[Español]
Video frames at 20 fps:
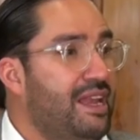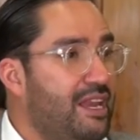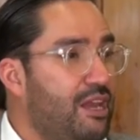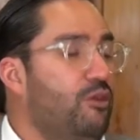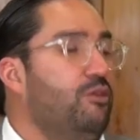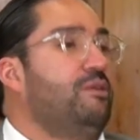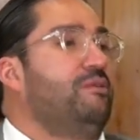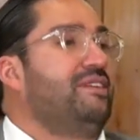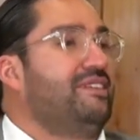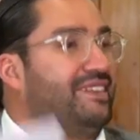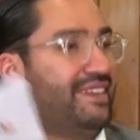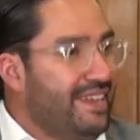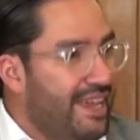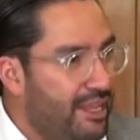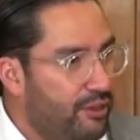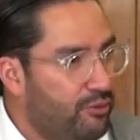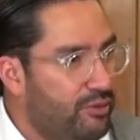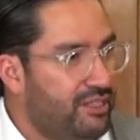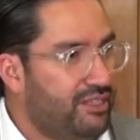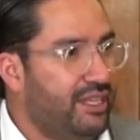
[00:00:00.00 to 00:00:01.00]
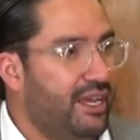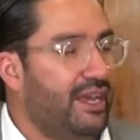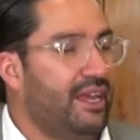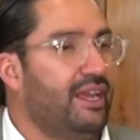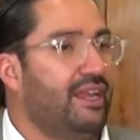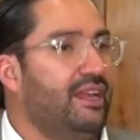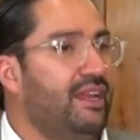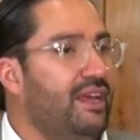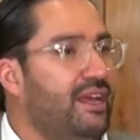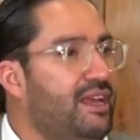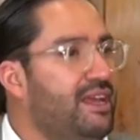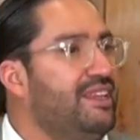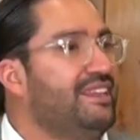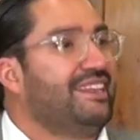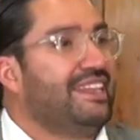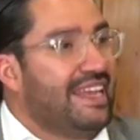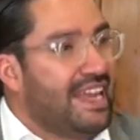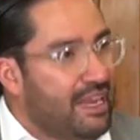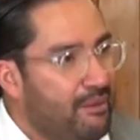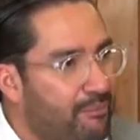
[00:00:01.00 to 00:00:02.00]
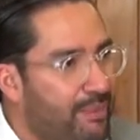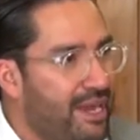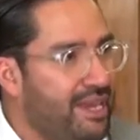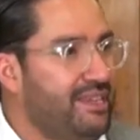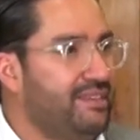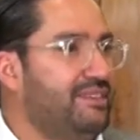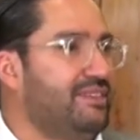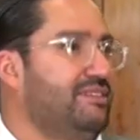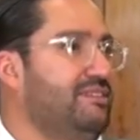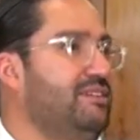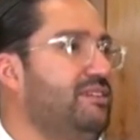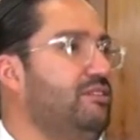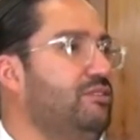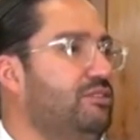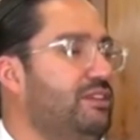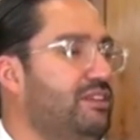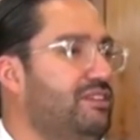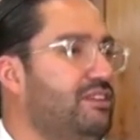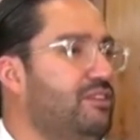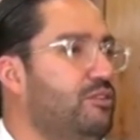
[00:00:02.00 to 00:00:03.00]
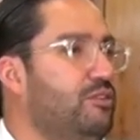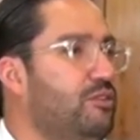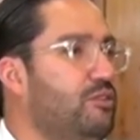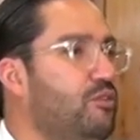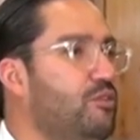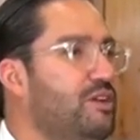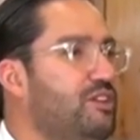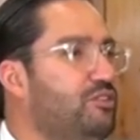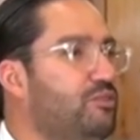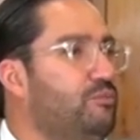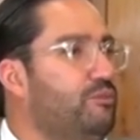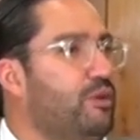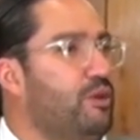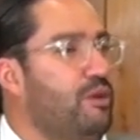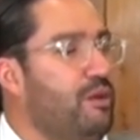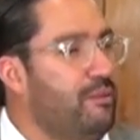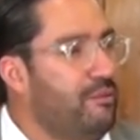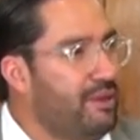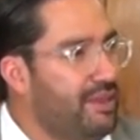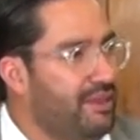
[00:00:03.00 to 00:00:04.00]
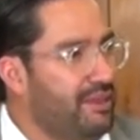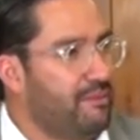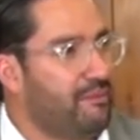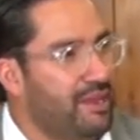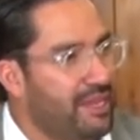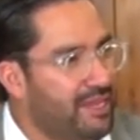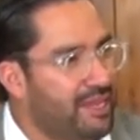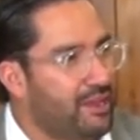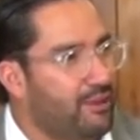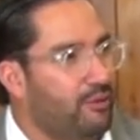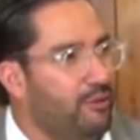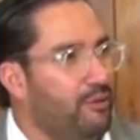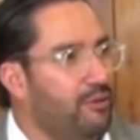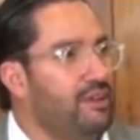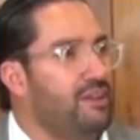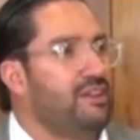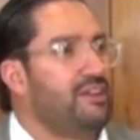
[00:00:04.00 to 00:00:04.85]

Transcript: La universidad no está ajena, ni el país en sí. O sea, si no, no es un problema de México,